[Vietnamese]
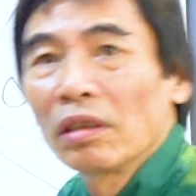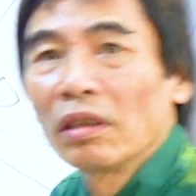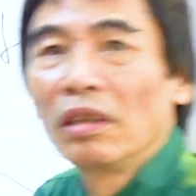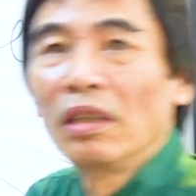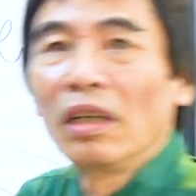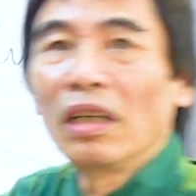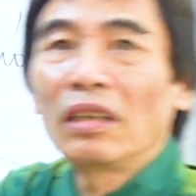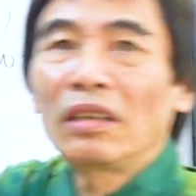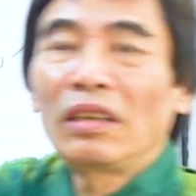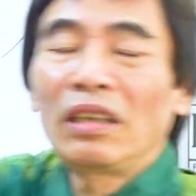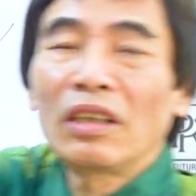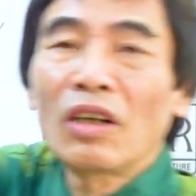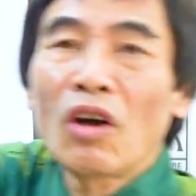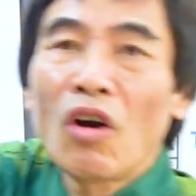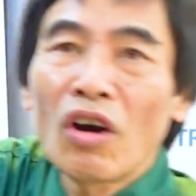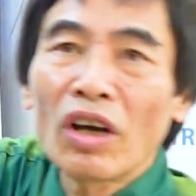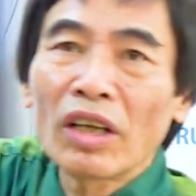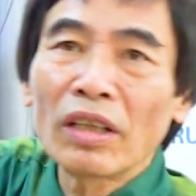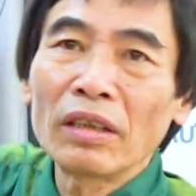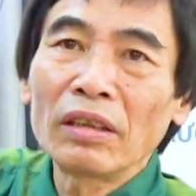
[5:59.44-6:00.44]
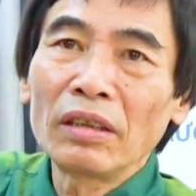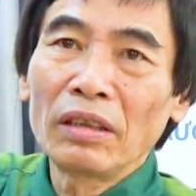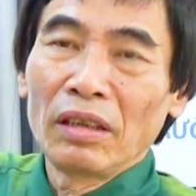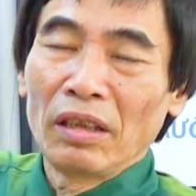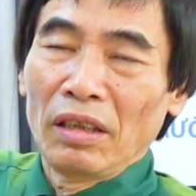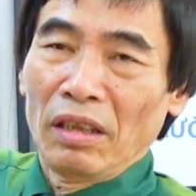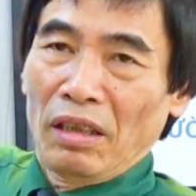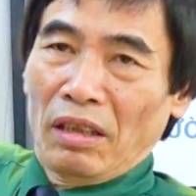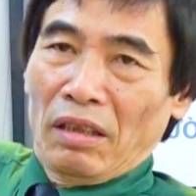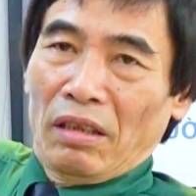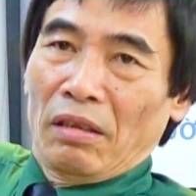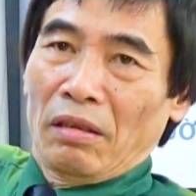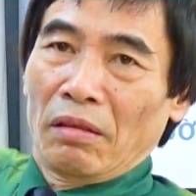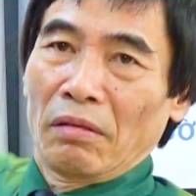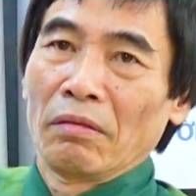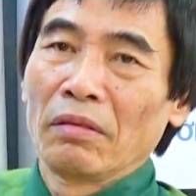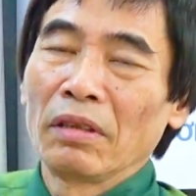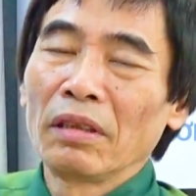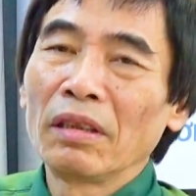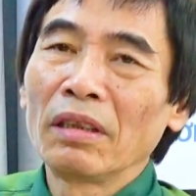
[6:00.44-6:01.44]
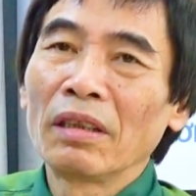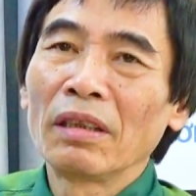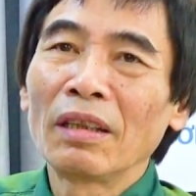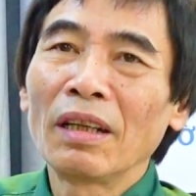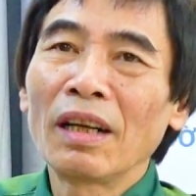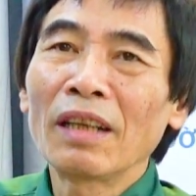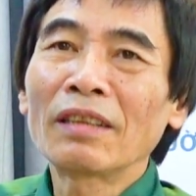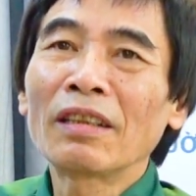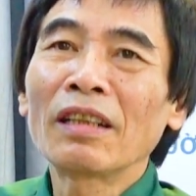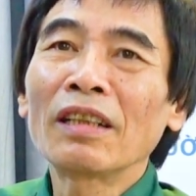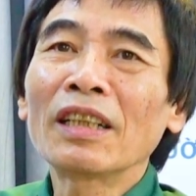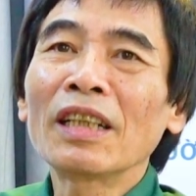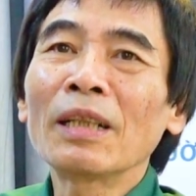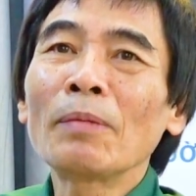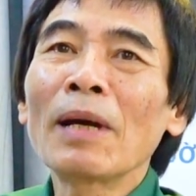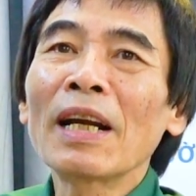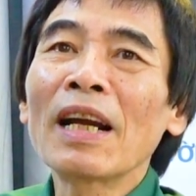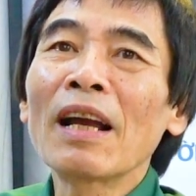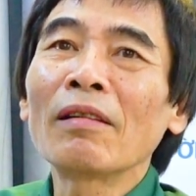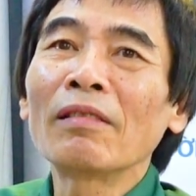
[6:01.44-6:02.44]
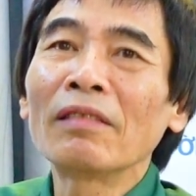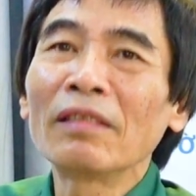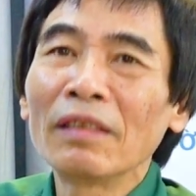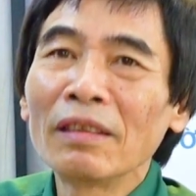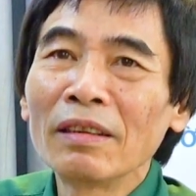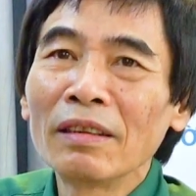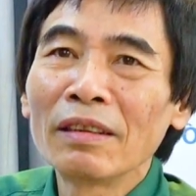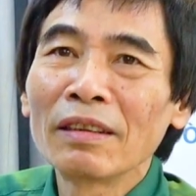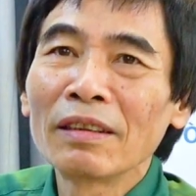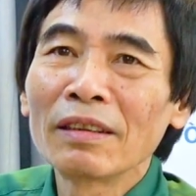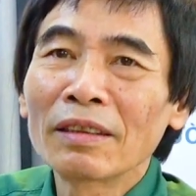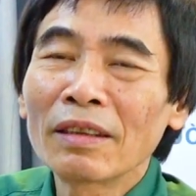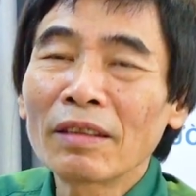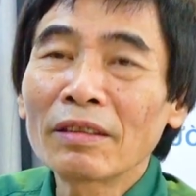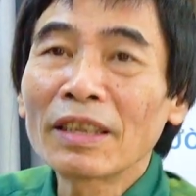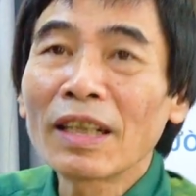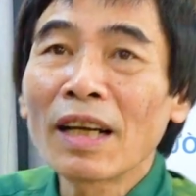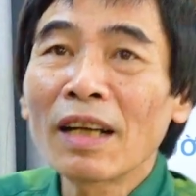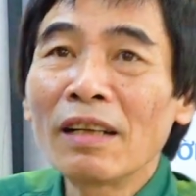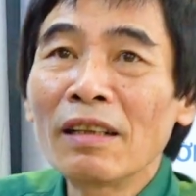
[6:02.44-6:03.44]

người thì còi là thời kỳ ban đầu ta trả